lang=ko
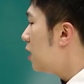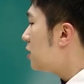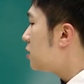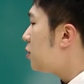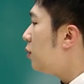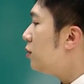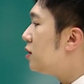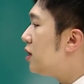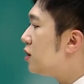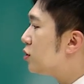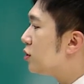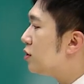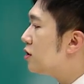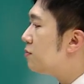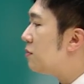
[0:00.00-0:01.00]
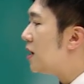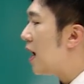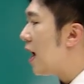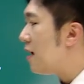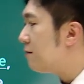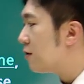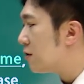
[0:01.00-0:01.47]
so teachers'
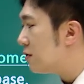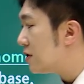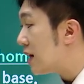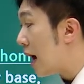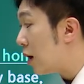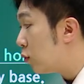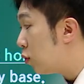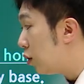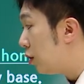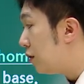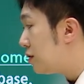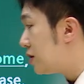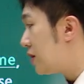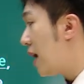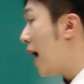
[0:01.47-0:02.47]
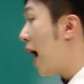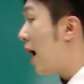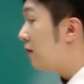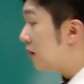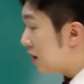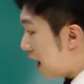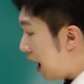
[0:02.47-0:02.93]
behaviors and words
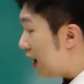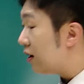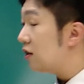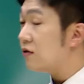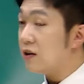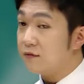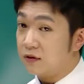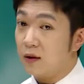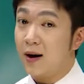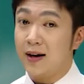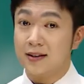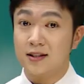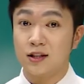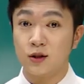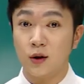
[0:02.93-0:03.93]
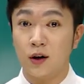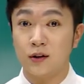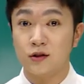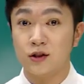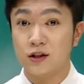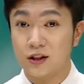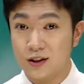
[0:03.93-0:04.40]
have a lot of influence
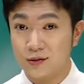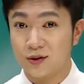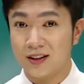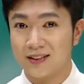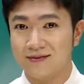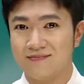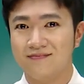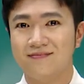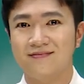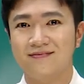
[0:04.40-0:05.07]
on children.